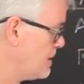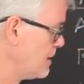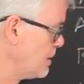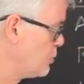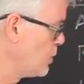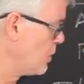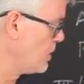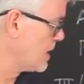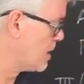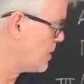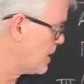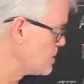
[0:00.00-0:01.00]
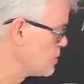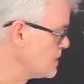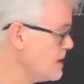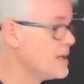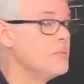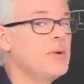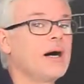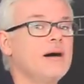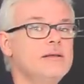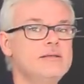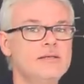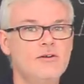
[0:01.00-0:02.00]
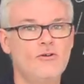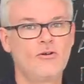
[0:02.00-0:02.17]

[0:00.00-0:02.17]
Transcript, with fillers: les territoires ultramarins sont-ils des paradis de